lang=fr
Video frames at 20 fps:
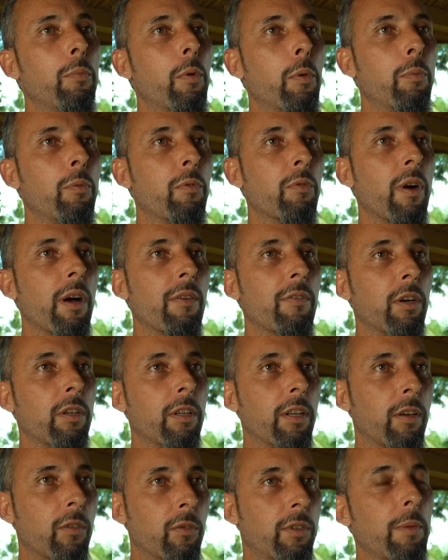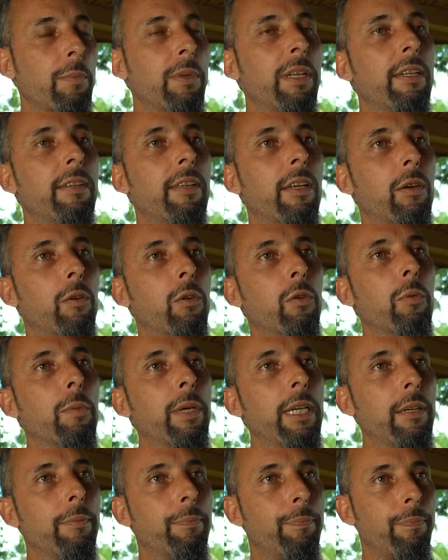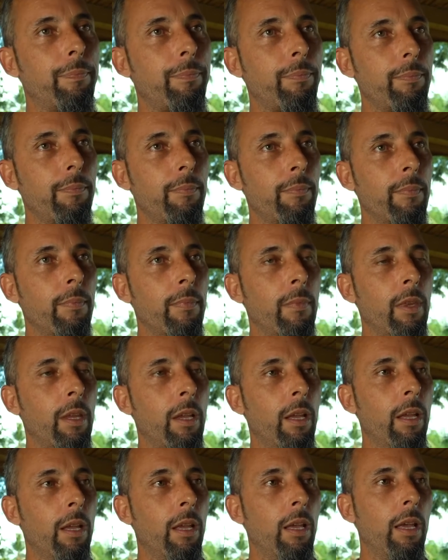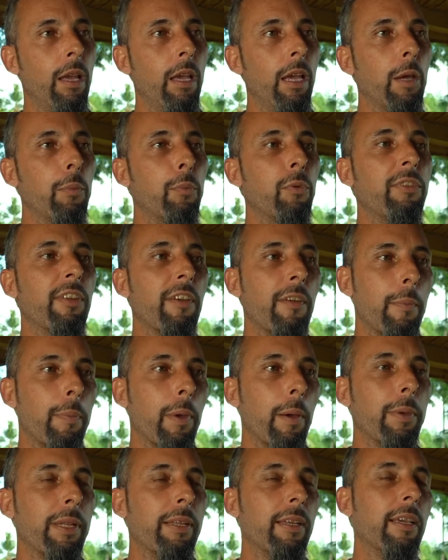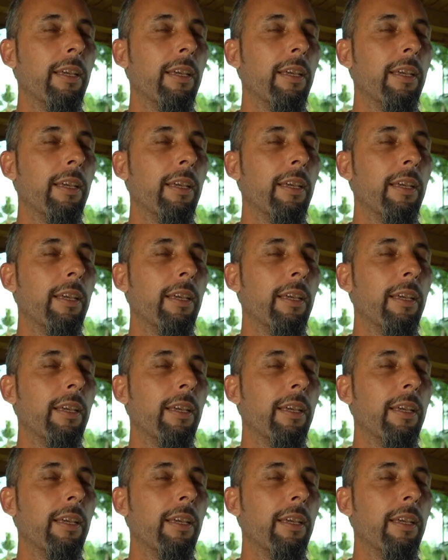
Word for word: pour pouvoir avoir une rentabilité économique. Et puis ça va permettre